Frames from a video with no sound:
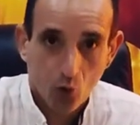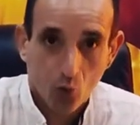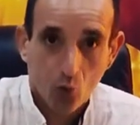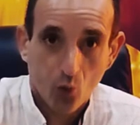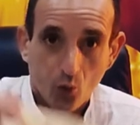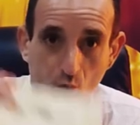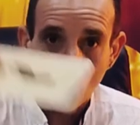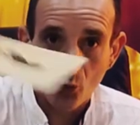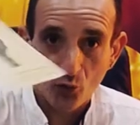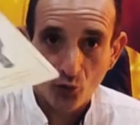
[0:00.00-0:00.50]

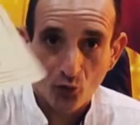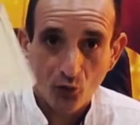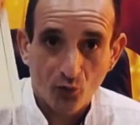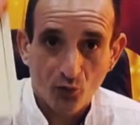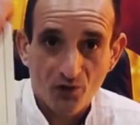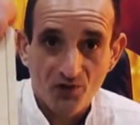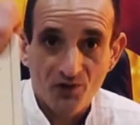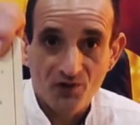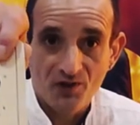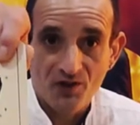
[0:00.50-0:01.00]
On retrouve
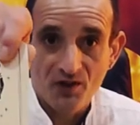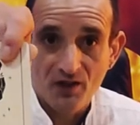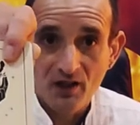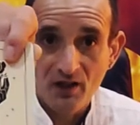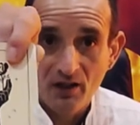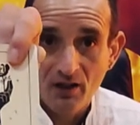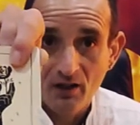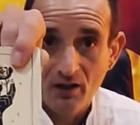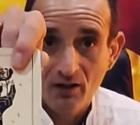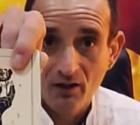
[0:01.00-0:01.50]

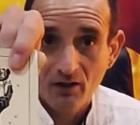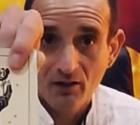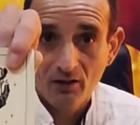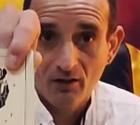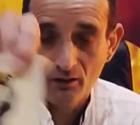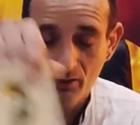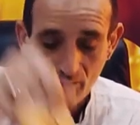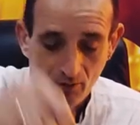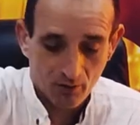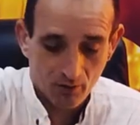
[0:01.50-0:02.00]
aussi
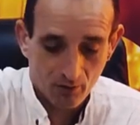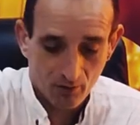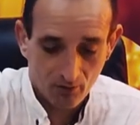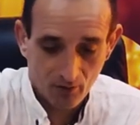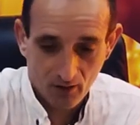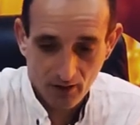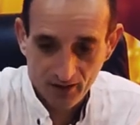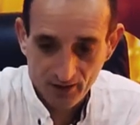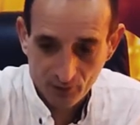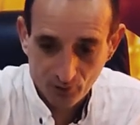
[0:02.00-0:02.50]

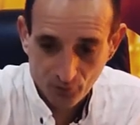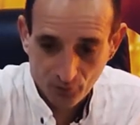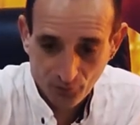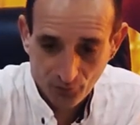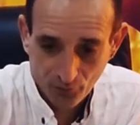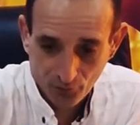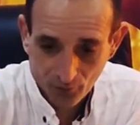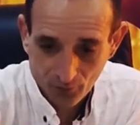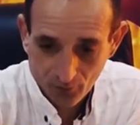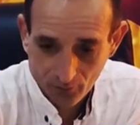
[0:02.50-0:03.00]
les
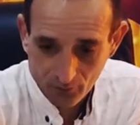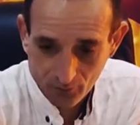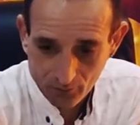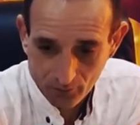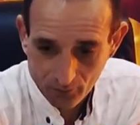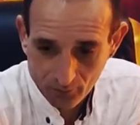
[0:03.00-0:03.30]
enfants,